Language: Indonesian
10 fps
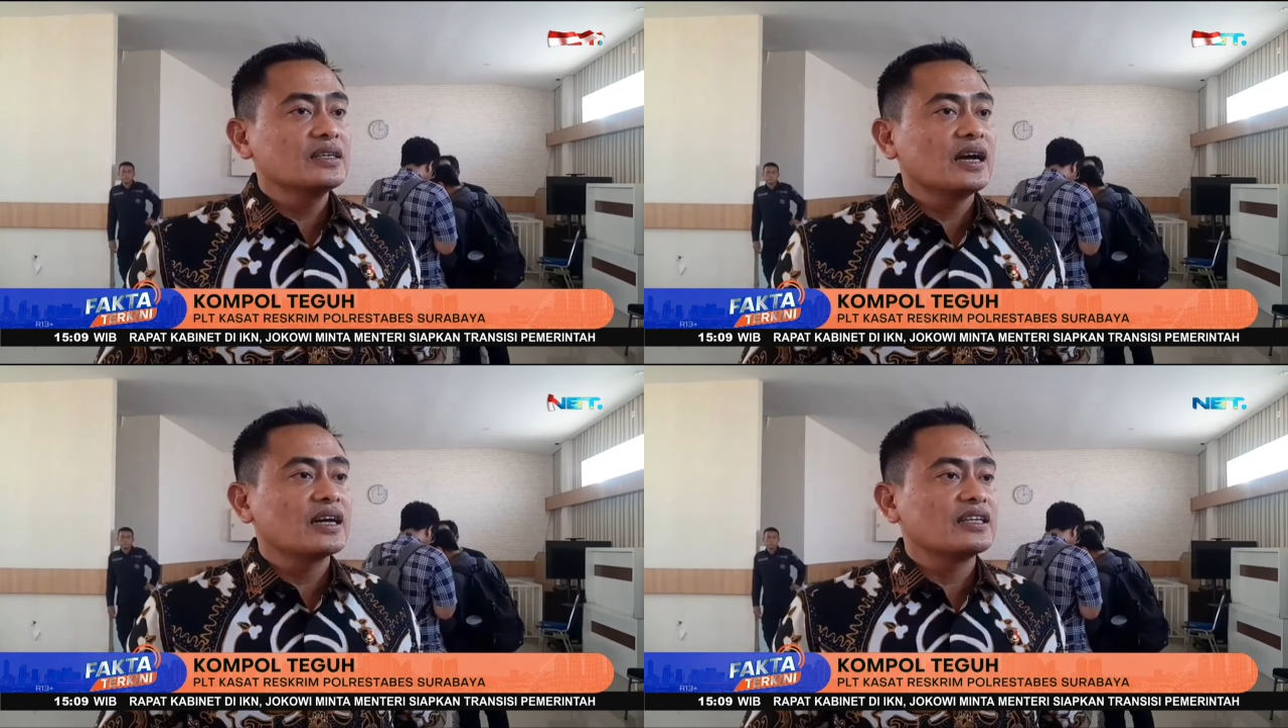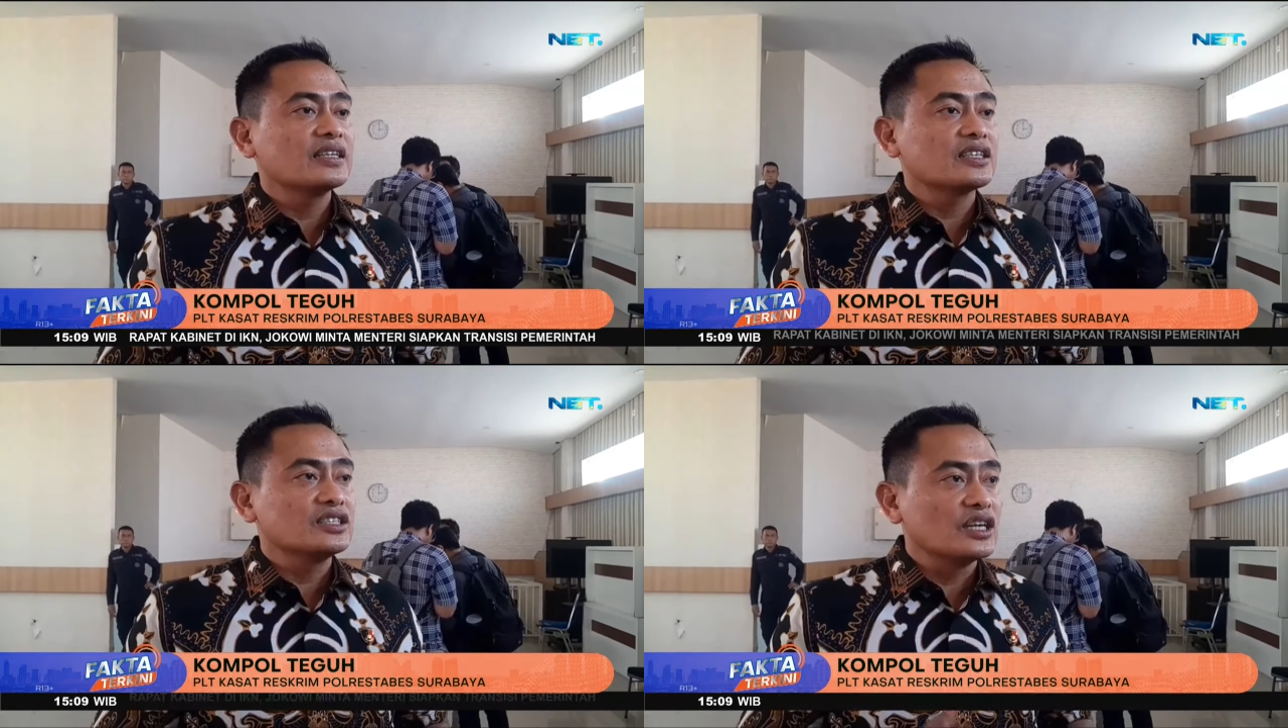akhirnya
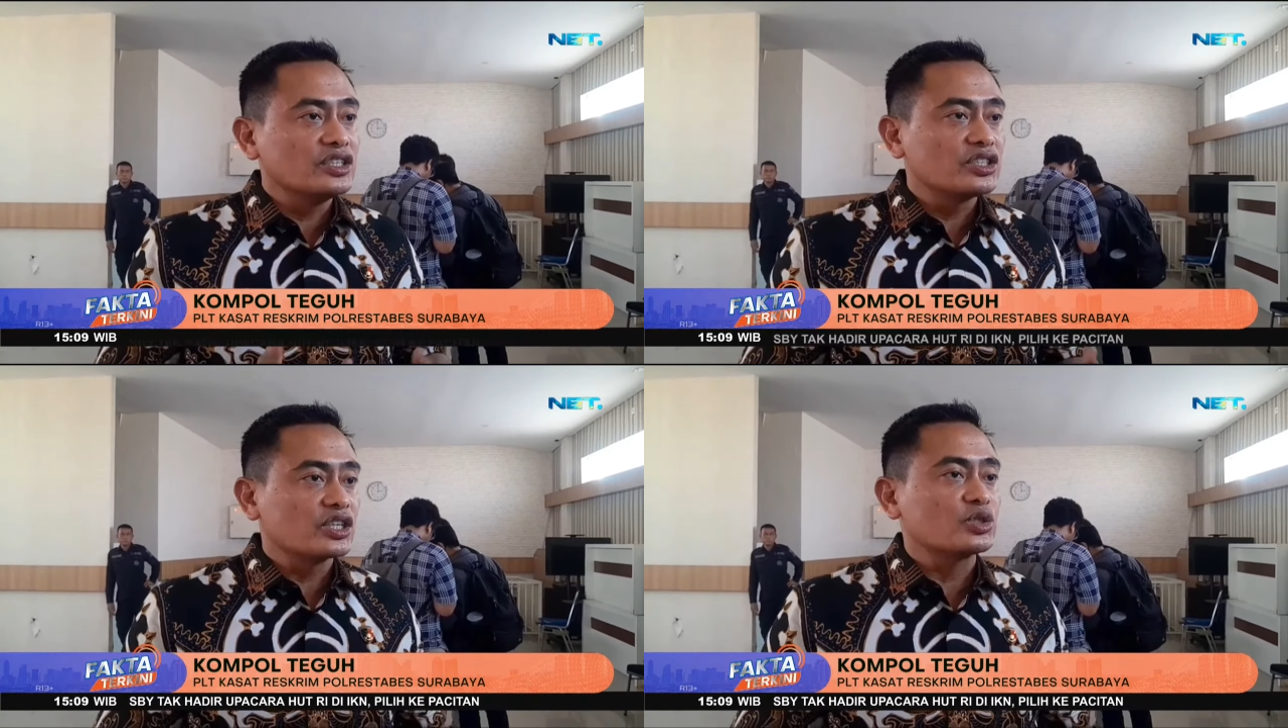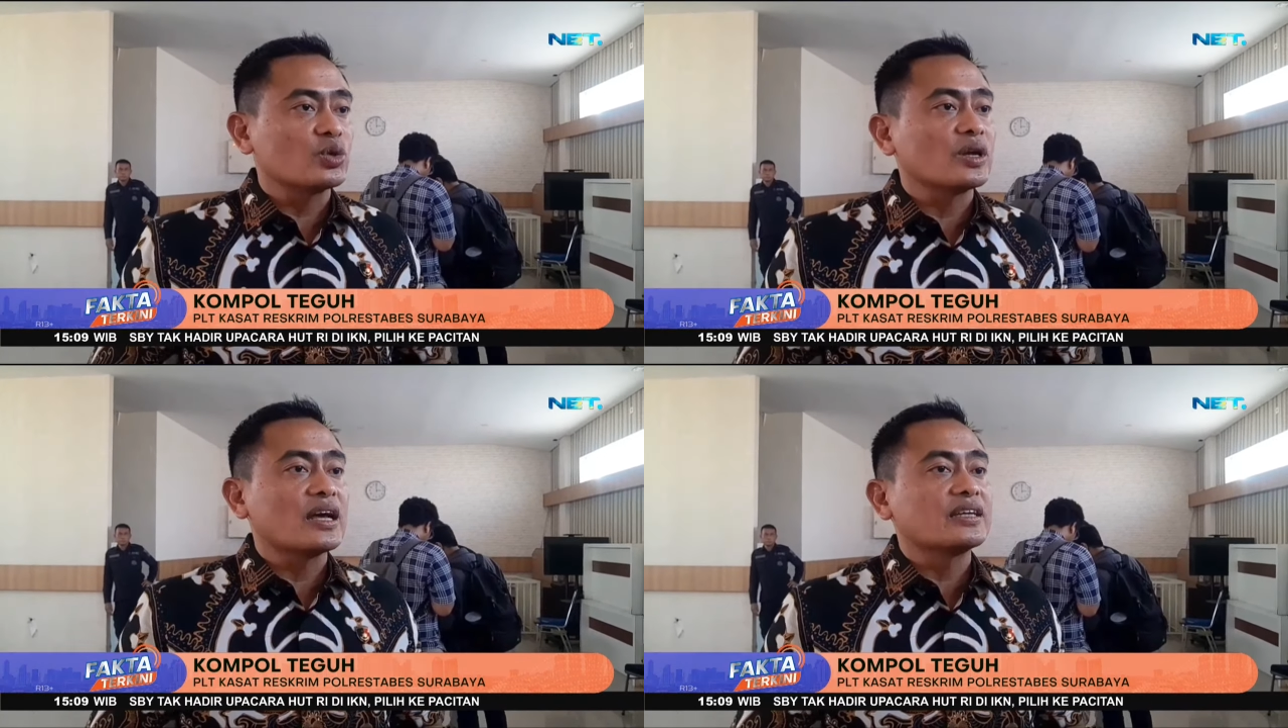terjadi
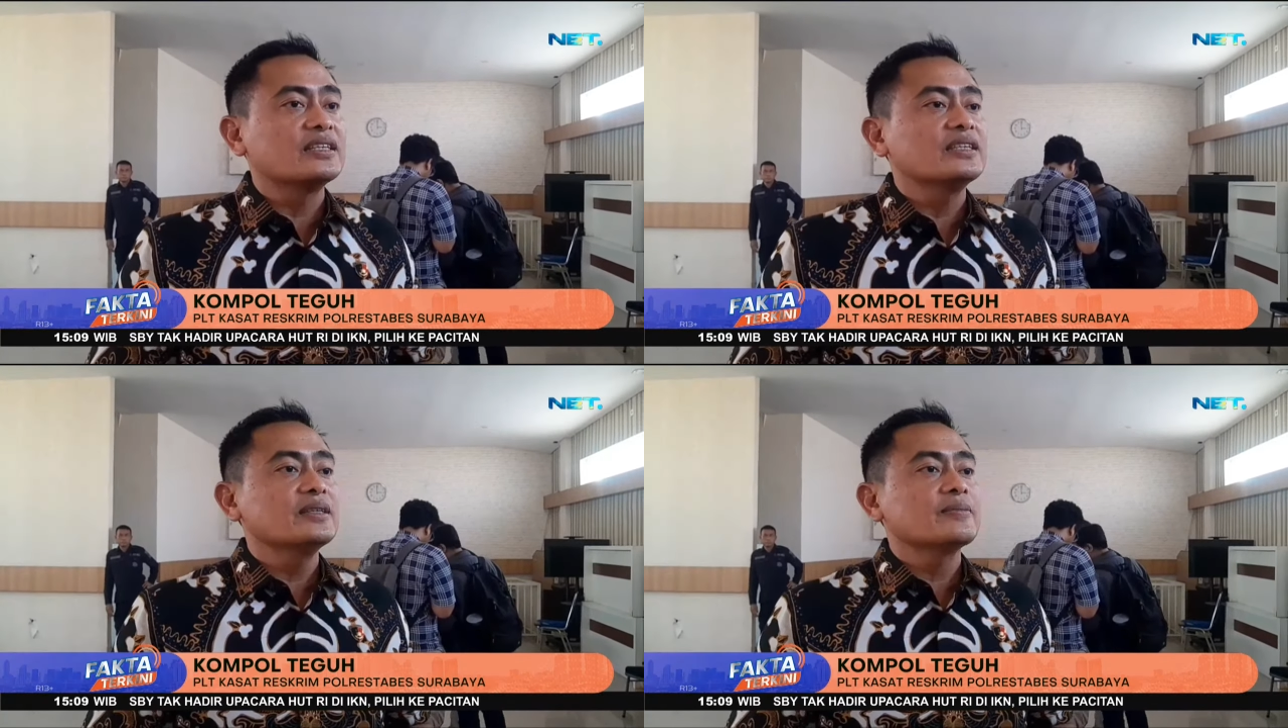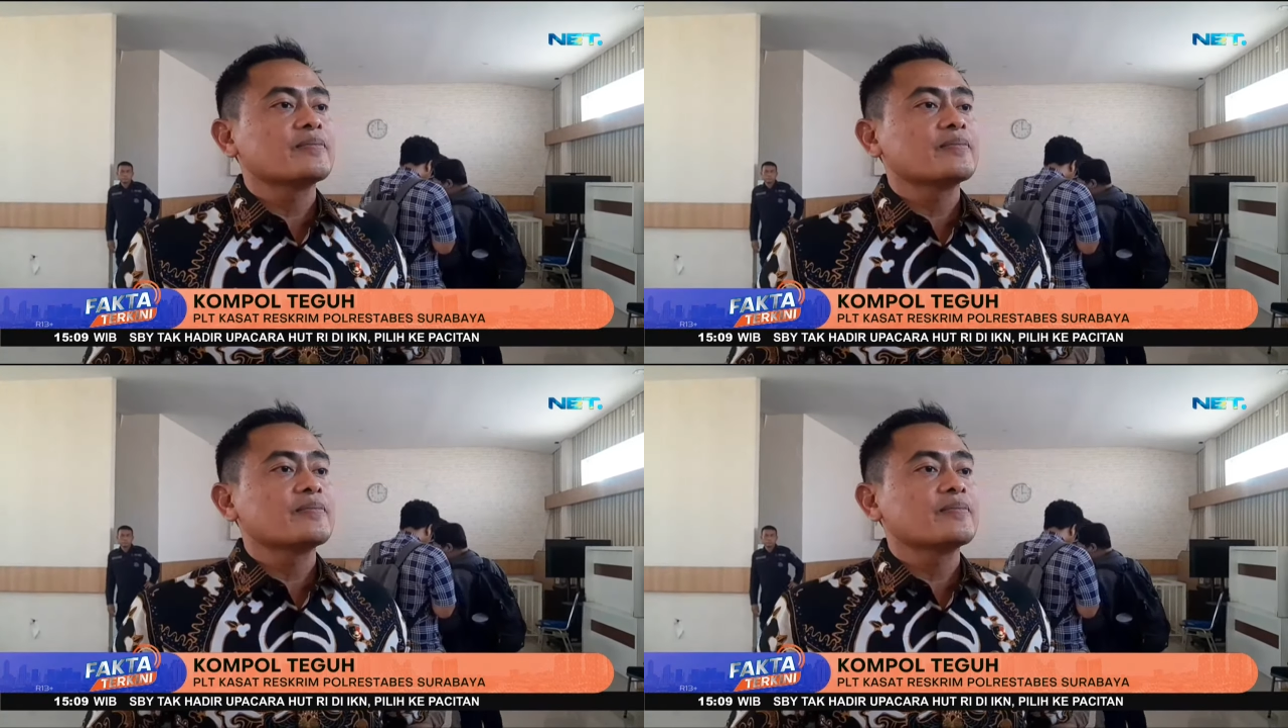cekcok lagi